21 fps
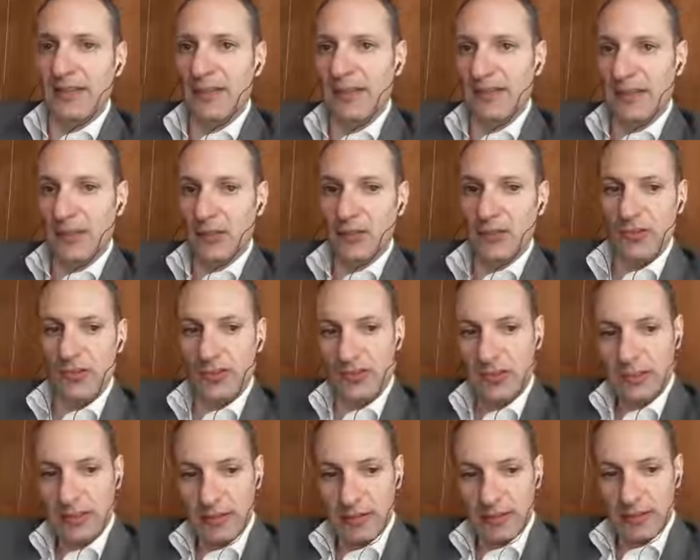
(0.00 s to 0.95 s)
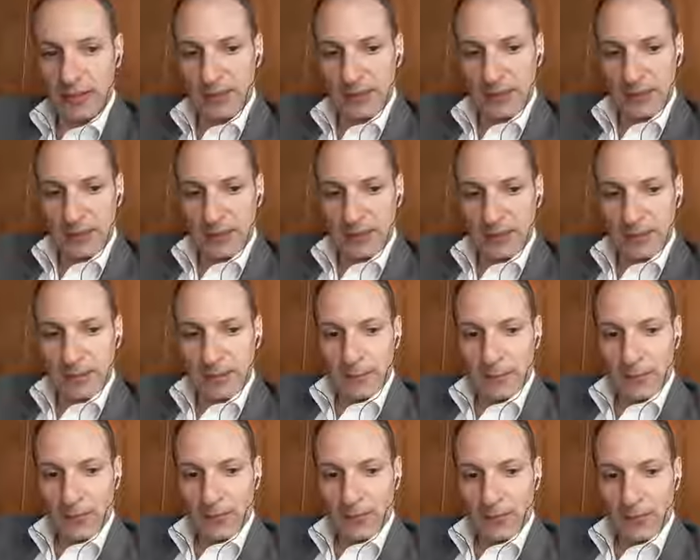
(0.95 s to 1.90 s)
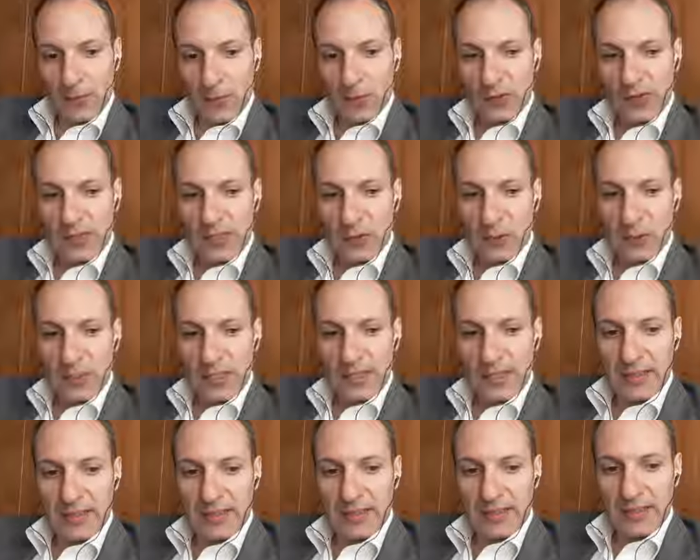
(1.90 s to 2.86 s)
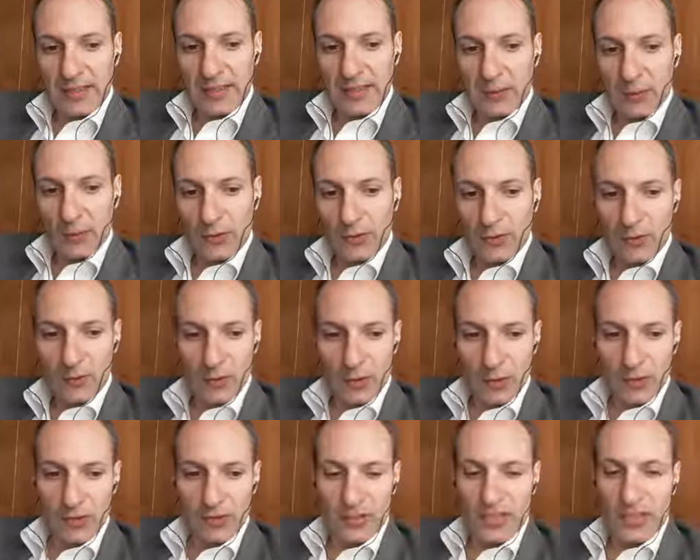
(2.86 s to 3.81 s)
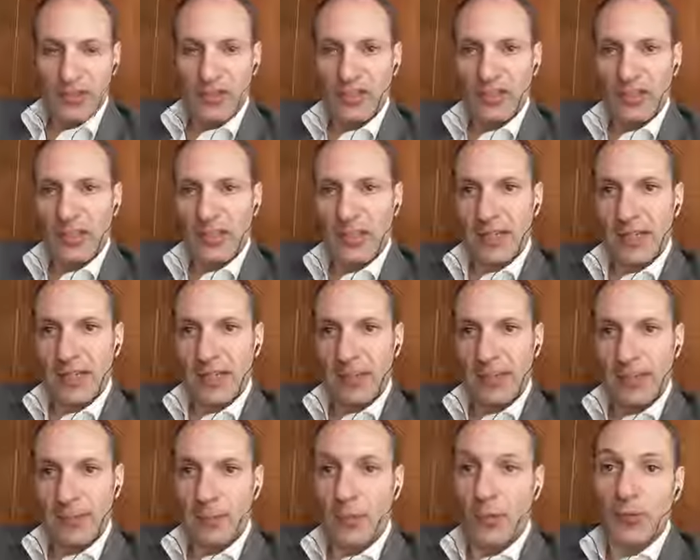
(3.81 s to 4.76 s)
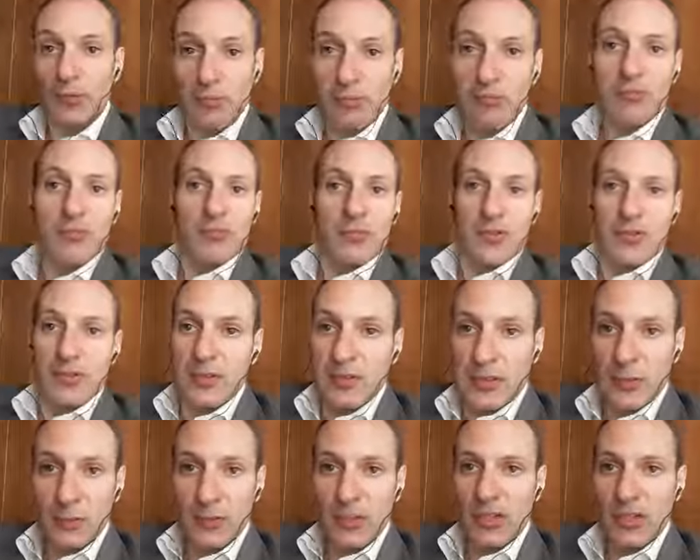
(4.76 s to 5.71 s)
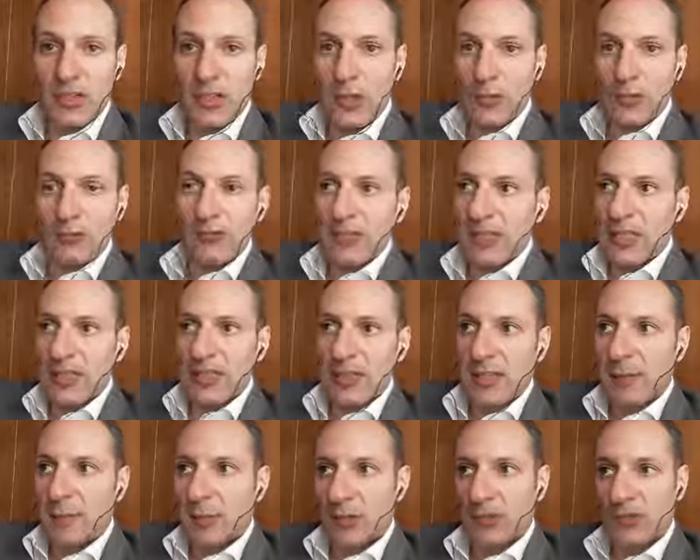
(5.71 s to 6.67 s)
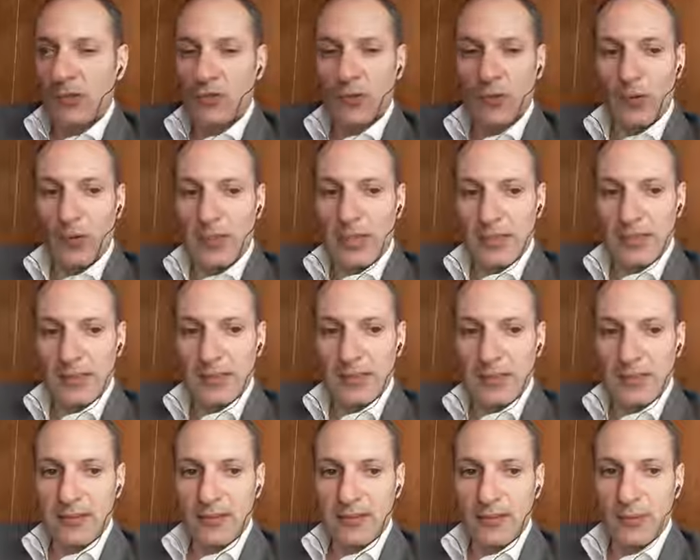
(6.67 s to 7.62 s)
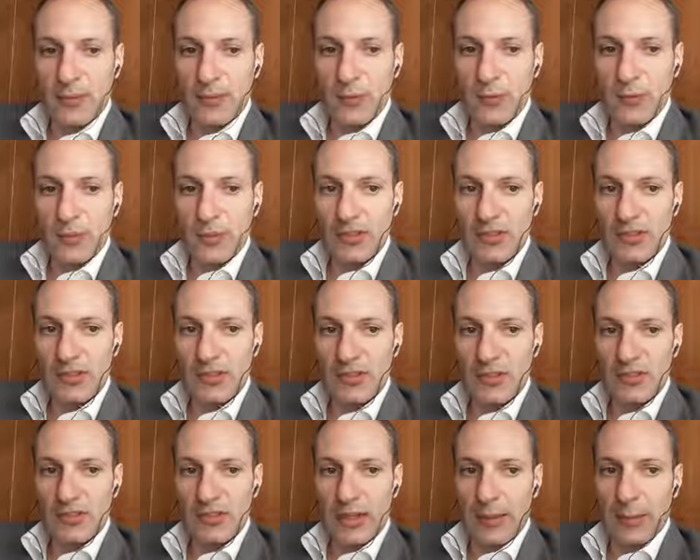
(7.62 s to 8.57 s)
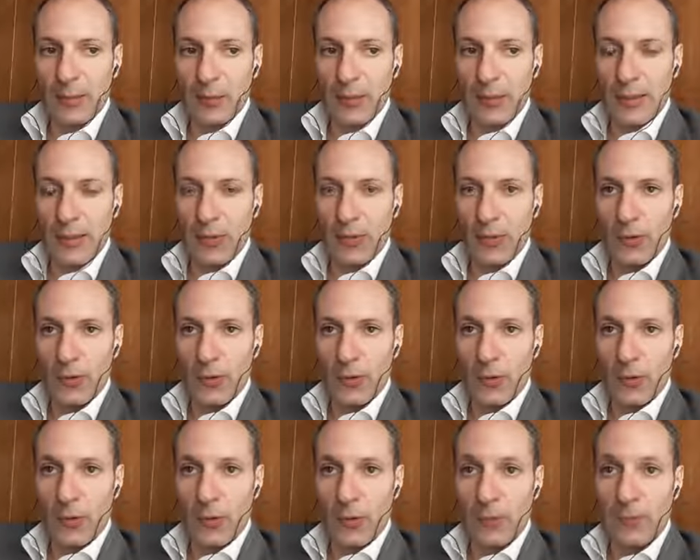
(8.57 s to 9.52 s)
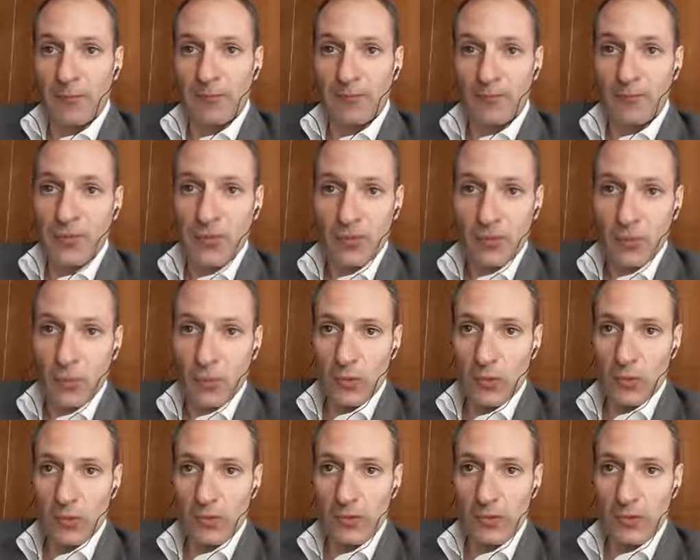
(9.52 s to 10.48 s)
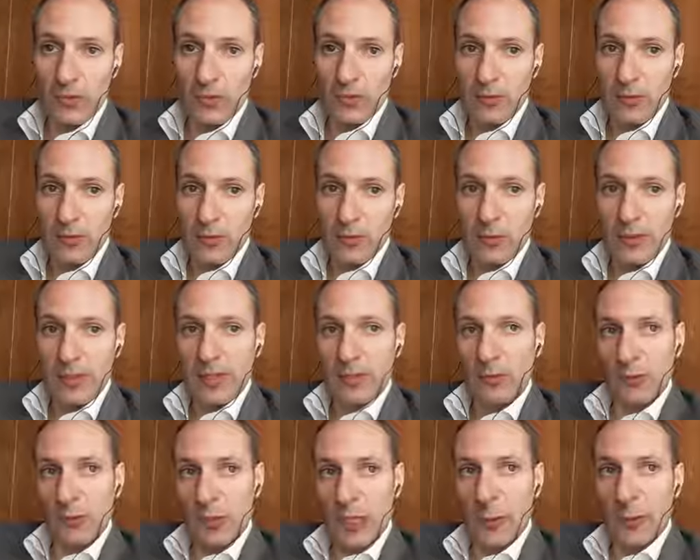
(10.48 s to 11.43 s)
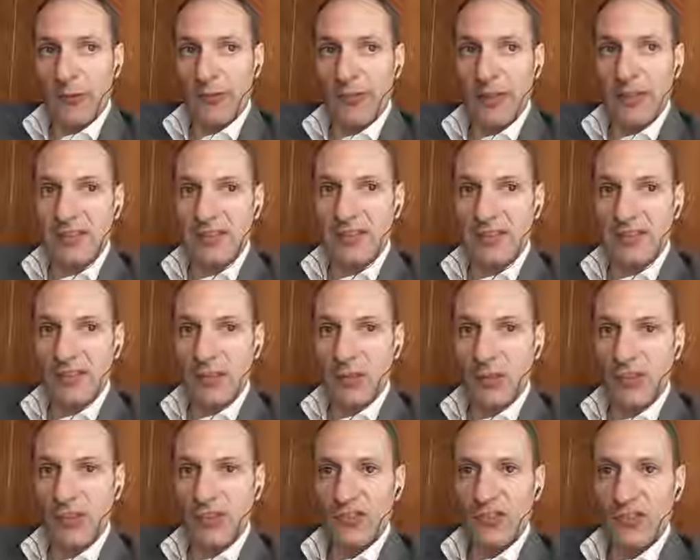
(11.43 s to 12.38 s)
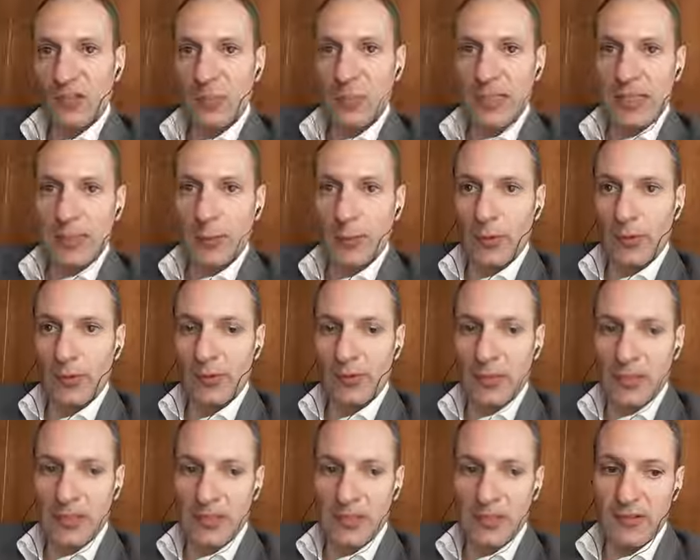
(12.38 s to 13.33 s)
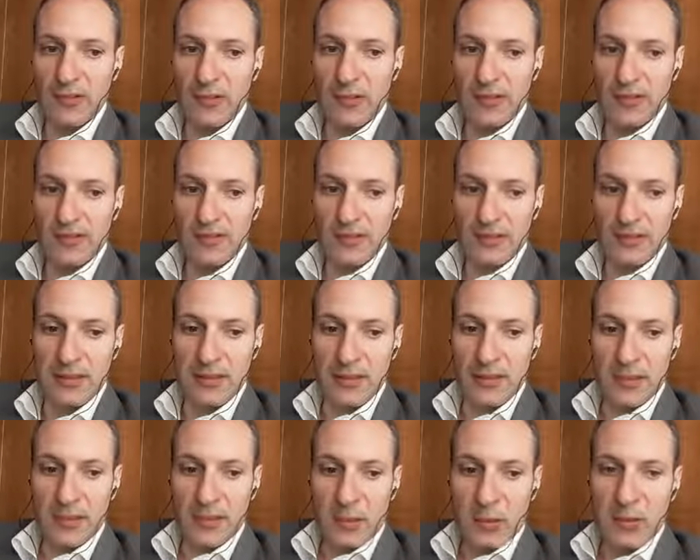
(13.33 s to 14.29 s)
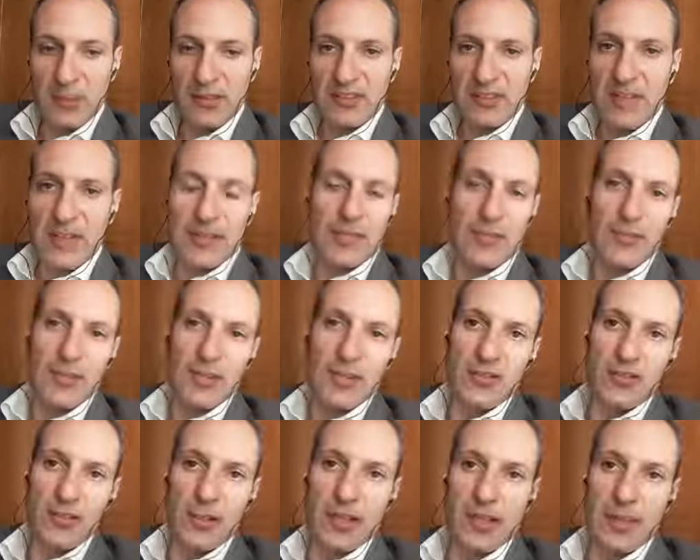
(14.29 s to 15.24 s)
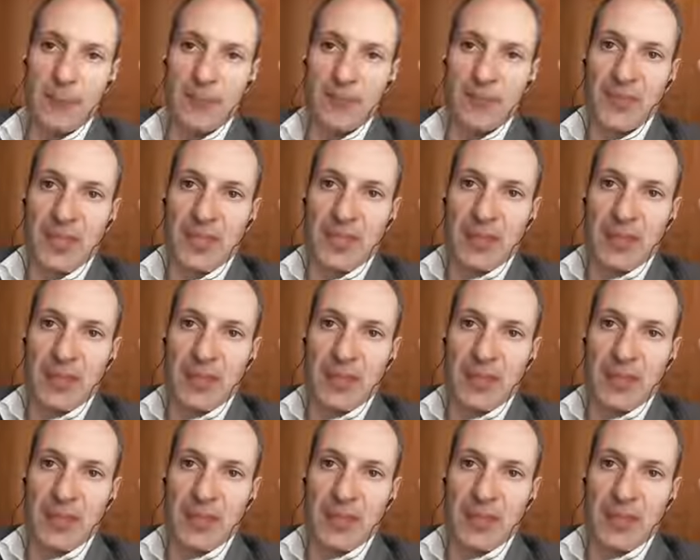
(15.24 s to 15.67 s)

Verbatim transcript: le stesse cose? Vedi, qui, eh, questo modo di agire, pur, tutti, tante persone, tanti di noi, diciamo, lo hanno vissuto quindi continuiamo a fare le stesse cose e ci aspettiamo risultati diversi. Questa è la definizione